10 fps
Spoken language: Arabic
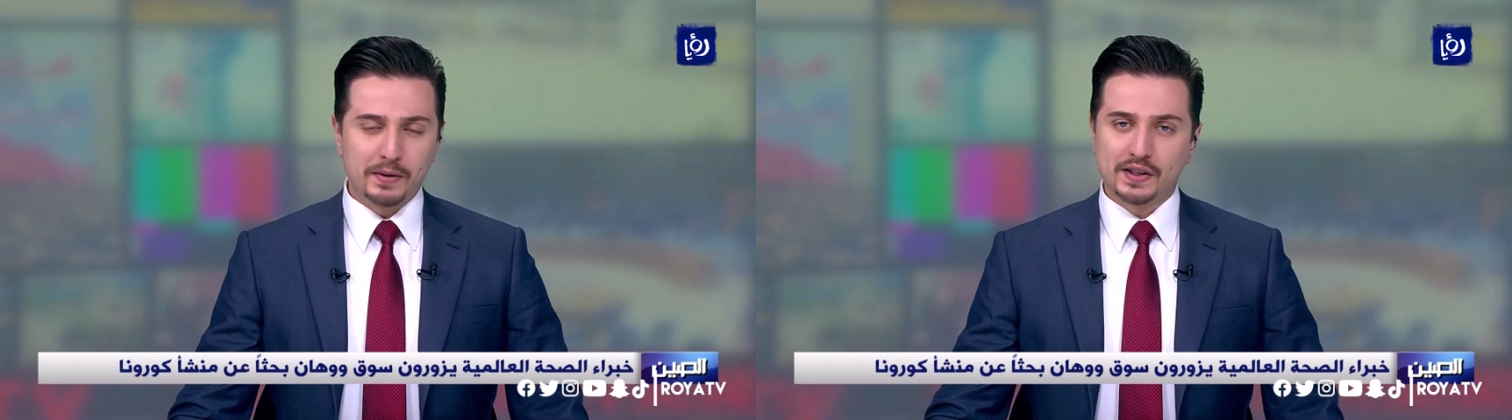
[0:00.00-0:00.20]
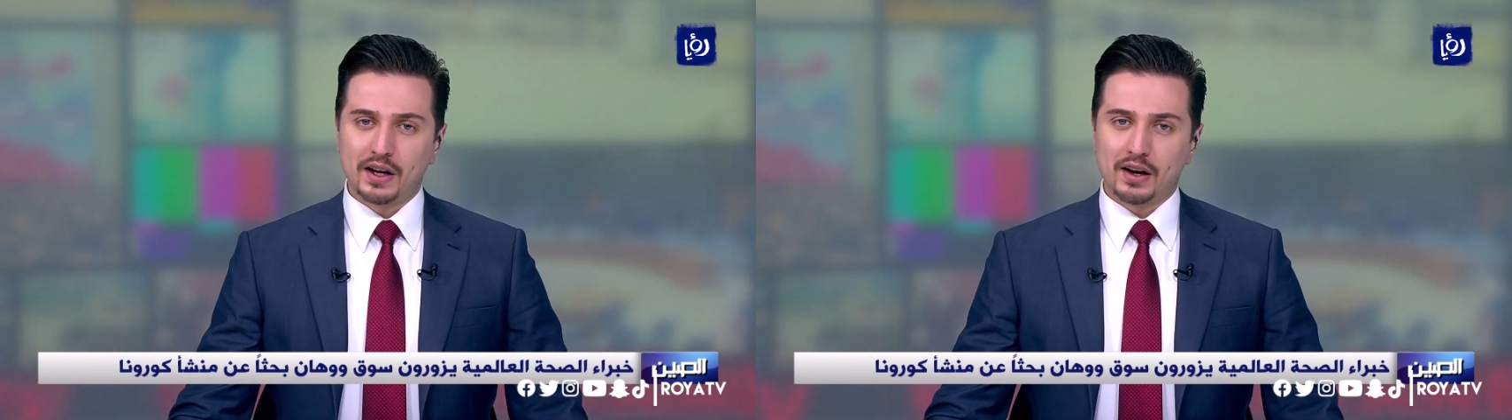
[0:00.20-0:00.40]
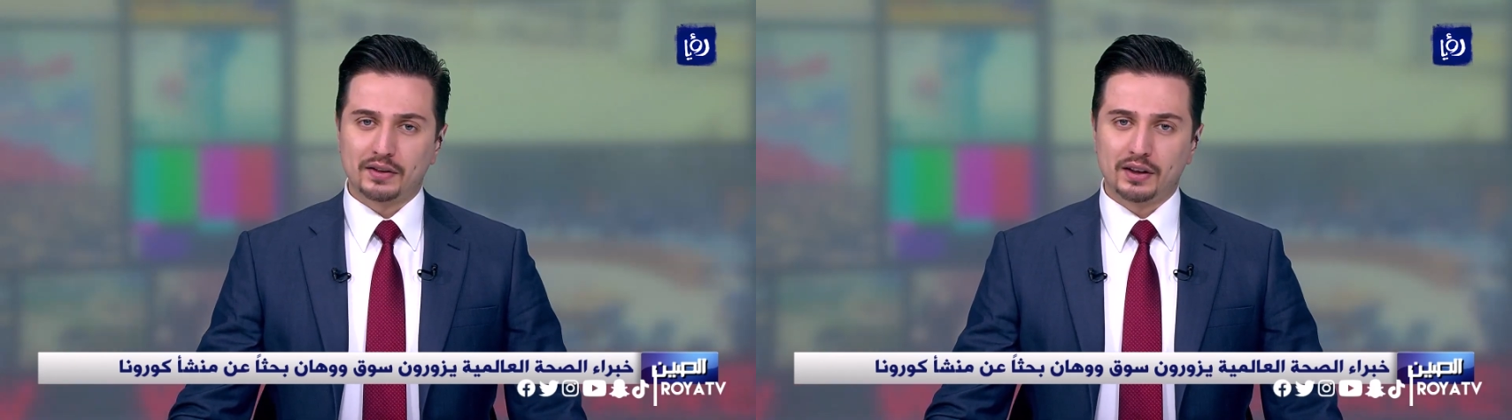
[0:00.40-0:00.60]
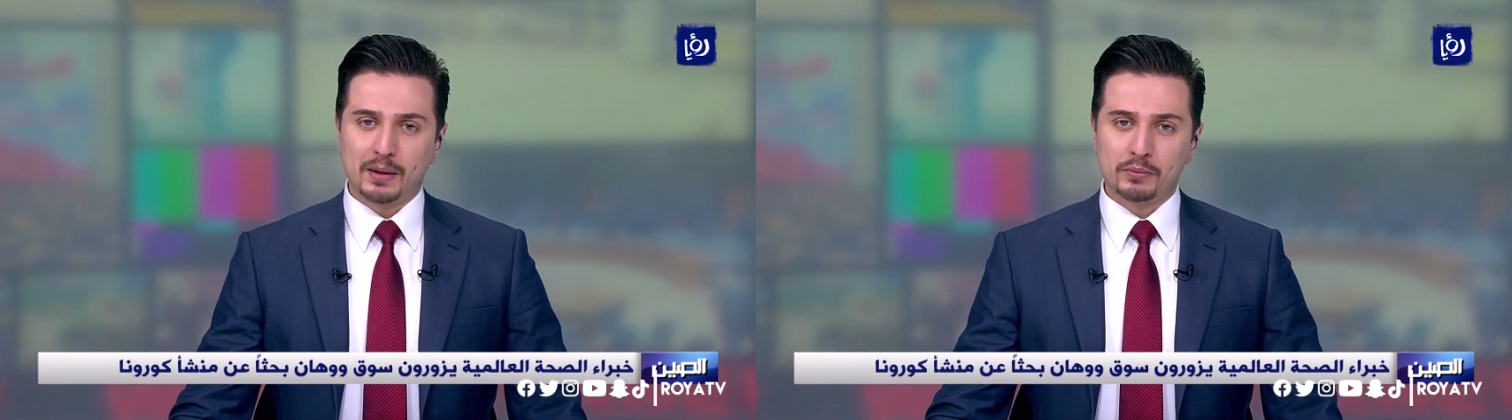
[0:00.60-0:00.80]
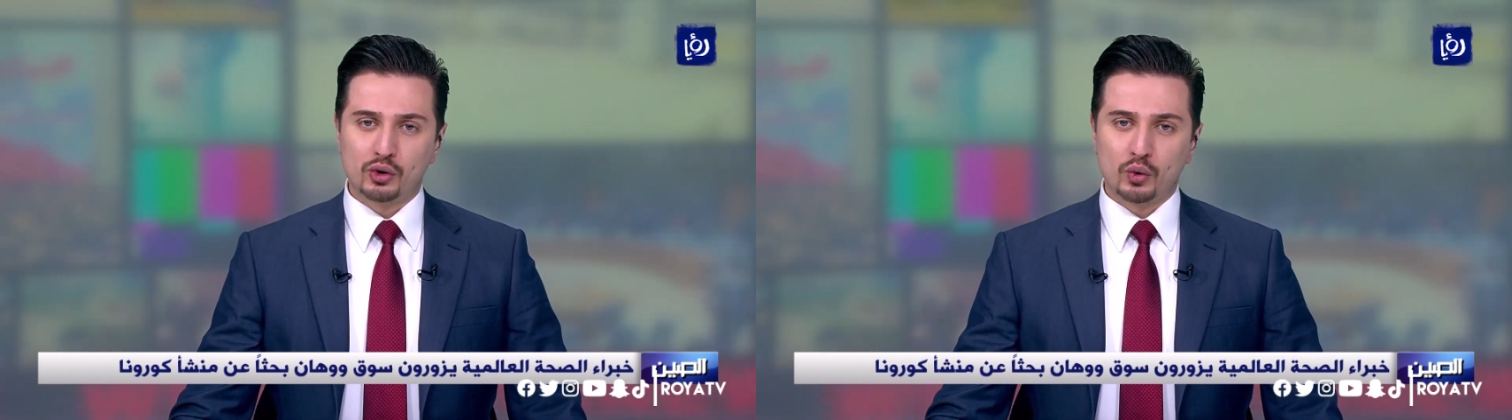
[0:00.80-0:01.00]

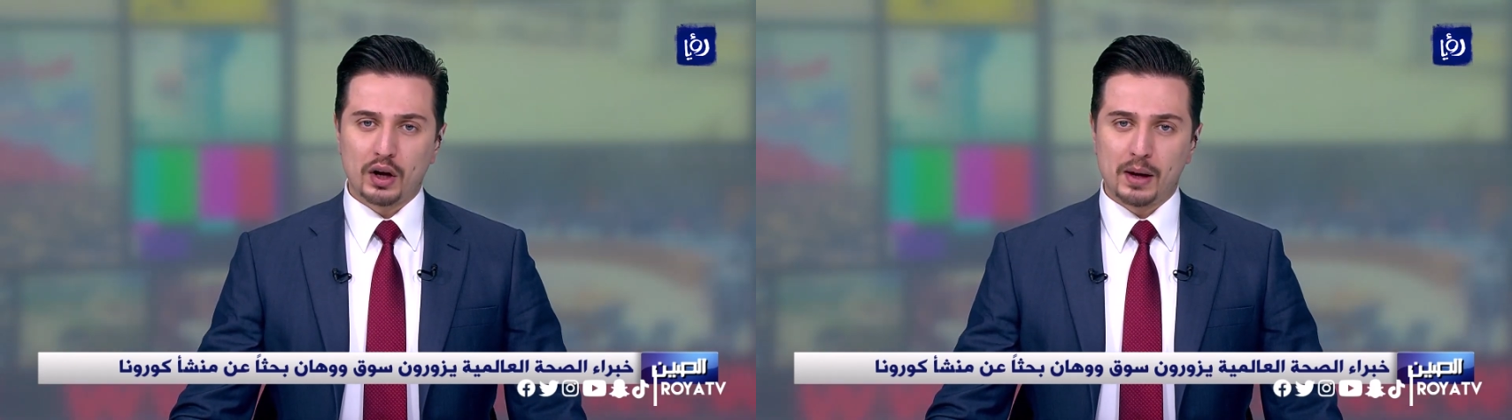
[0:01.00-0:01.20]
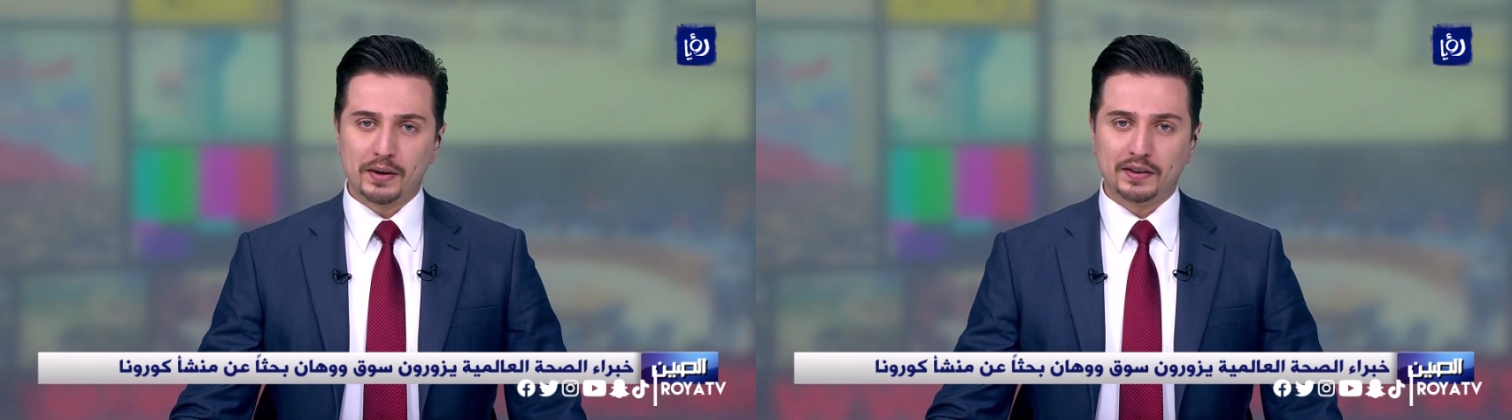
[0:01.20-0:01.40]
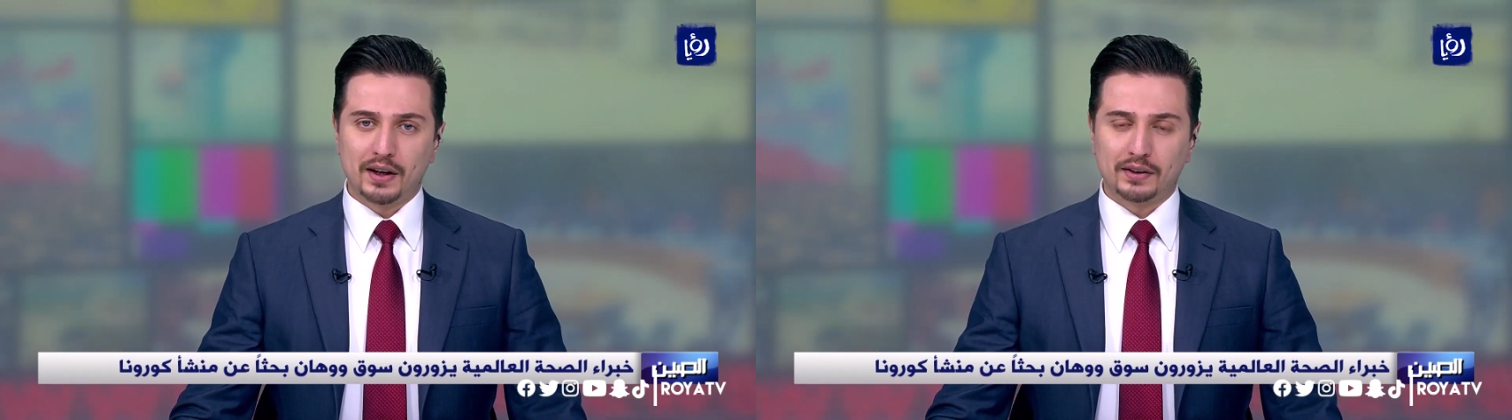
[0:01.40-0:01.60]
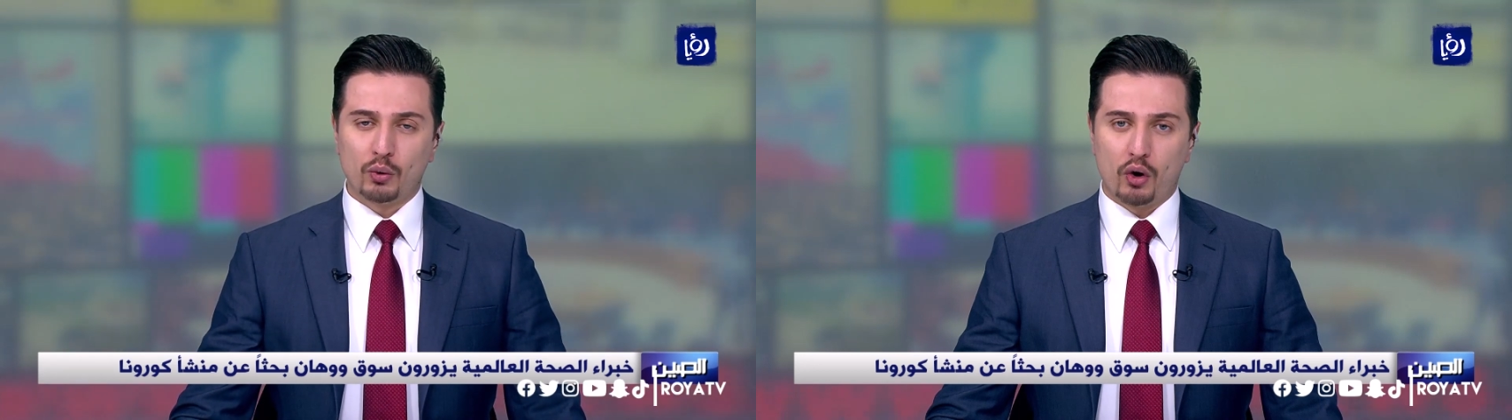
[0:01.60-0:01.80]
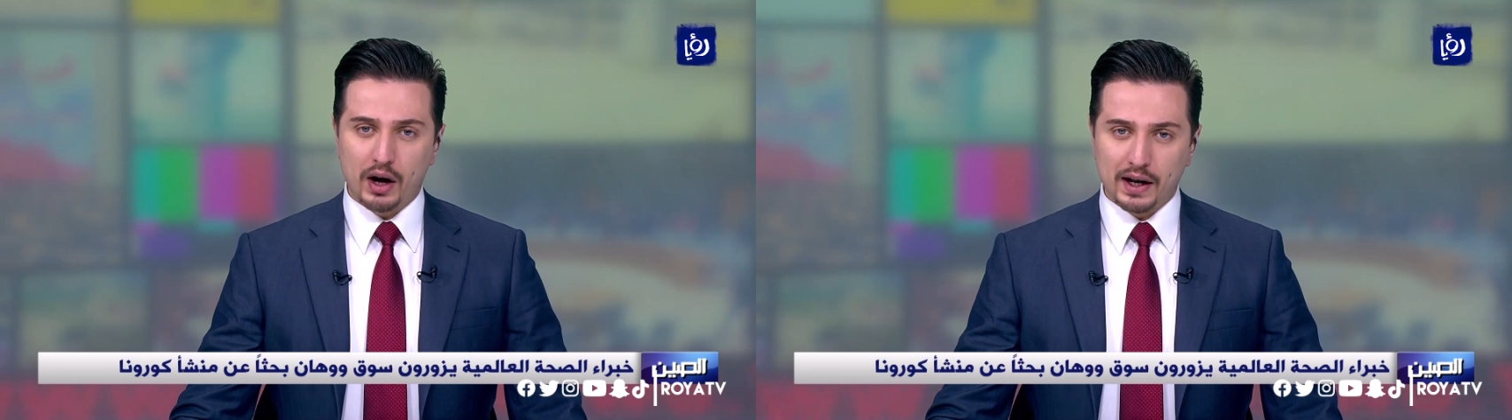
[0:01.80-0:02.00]
بزيارتهم سوق مدينة
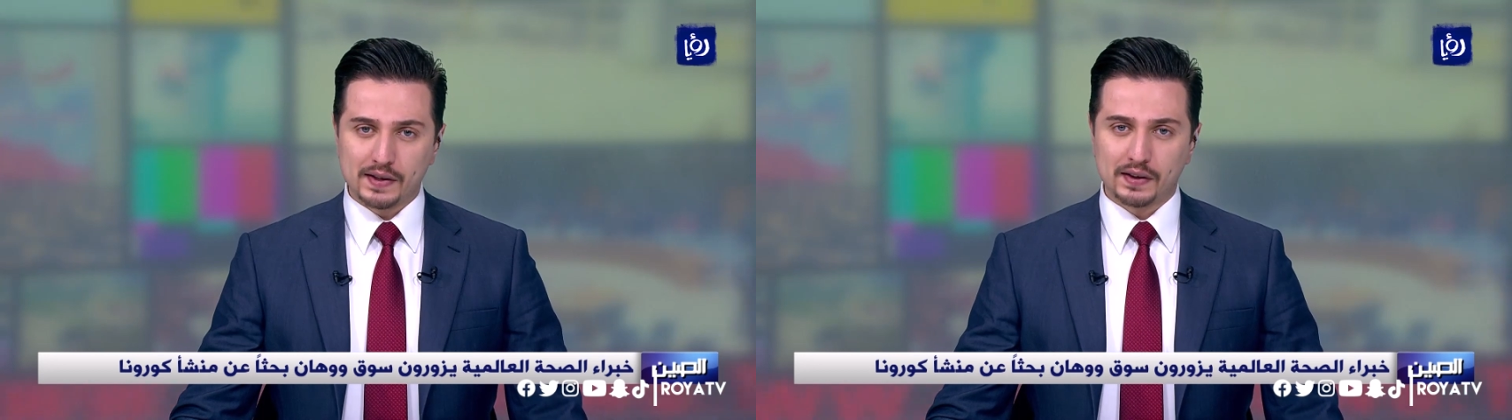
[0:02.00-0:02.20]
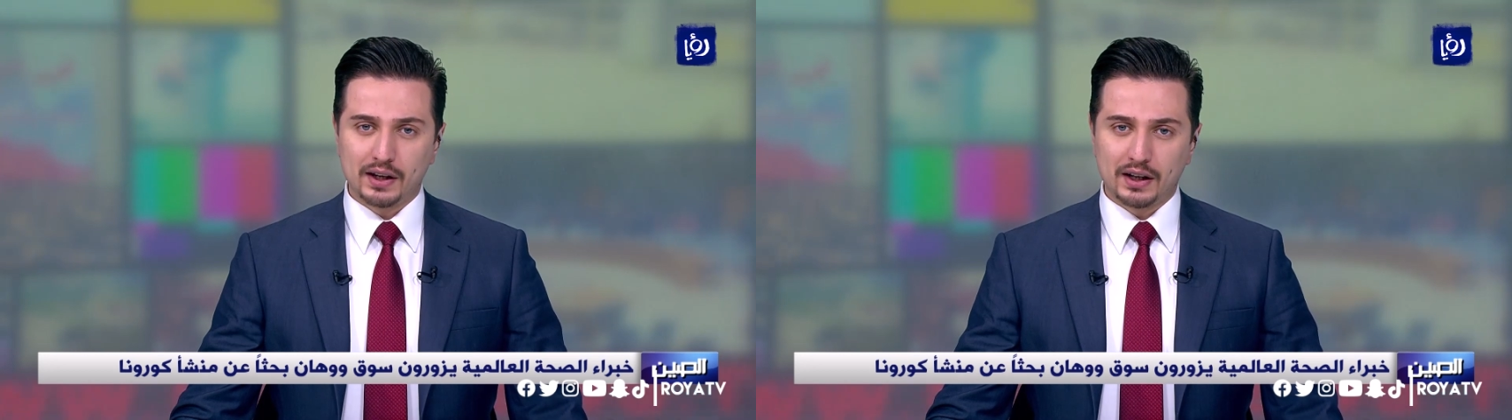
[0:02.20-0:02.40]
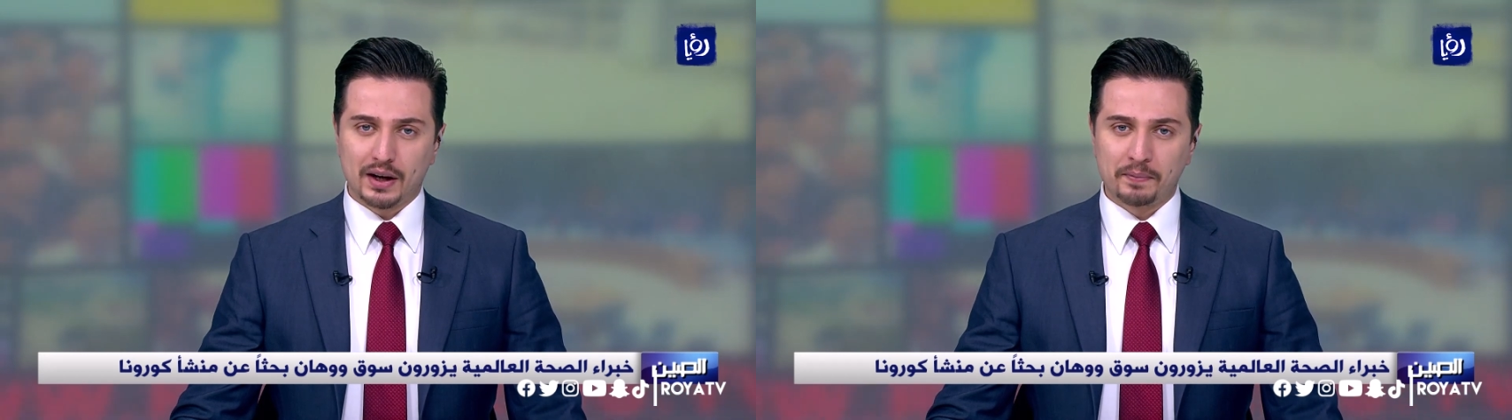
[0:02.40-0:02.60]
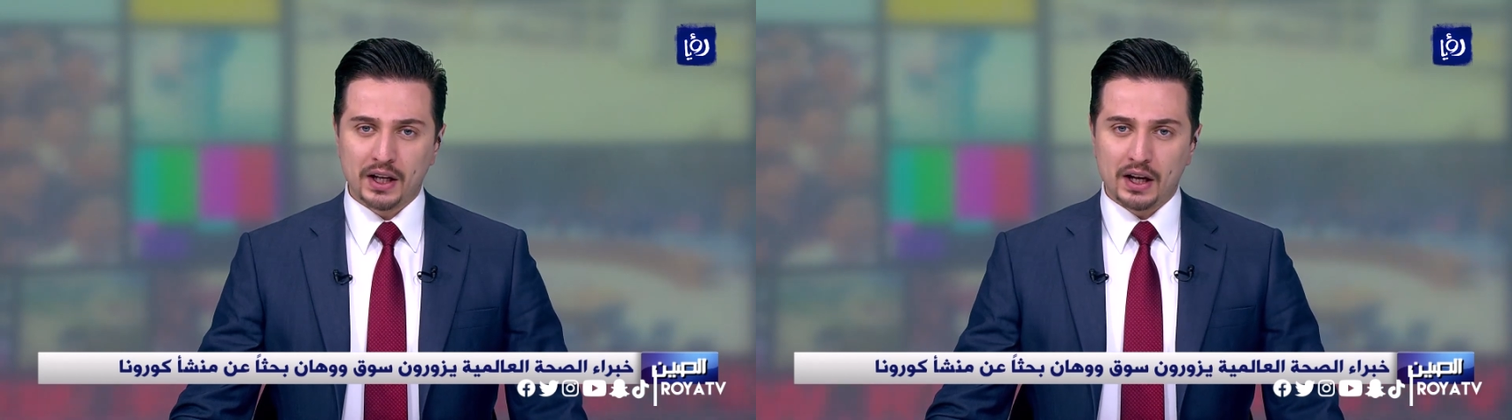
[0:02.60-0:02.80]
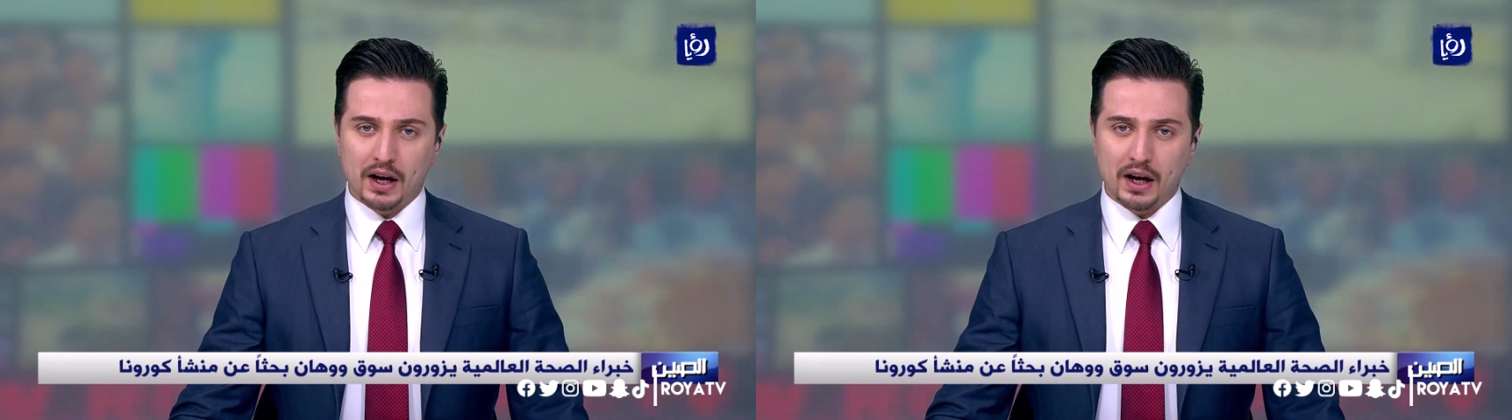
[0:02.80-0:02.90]
ووهان الصينية